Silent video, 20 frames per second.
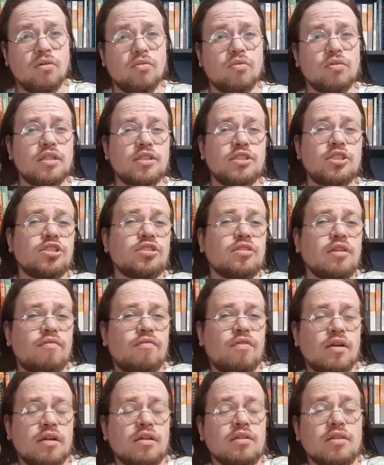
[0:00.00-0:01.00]
Quando a gente está
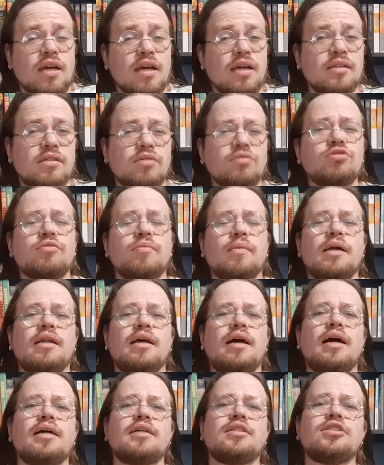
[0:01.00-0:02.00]
falando em reação de
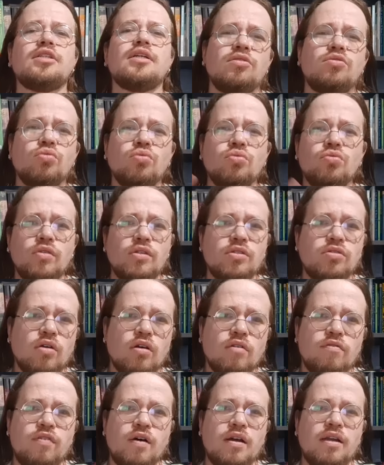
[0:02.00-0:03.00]
Maillard, tudo isso que
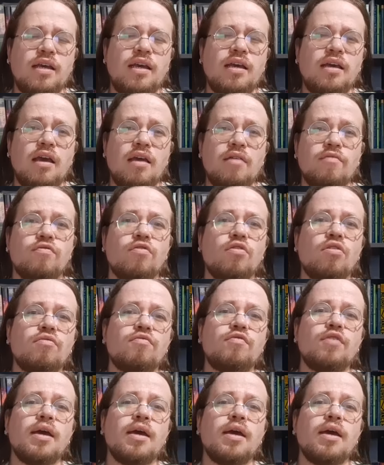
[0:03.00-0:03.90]
eu falei envolve